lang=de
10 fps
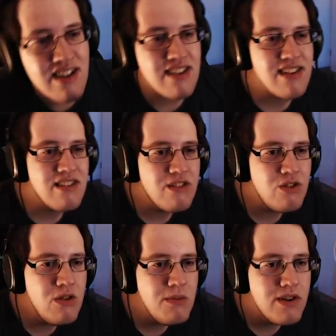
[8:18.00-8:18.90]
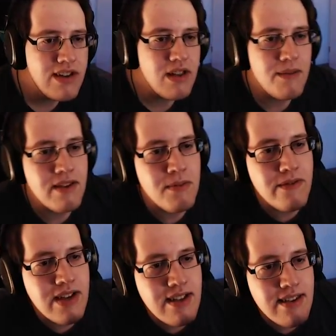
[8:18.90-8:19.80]
Ist das ein Typ? Ich glaube, es
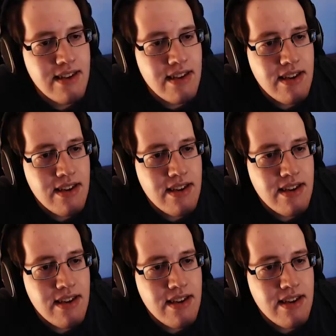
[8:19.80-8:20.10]
bewegt sich.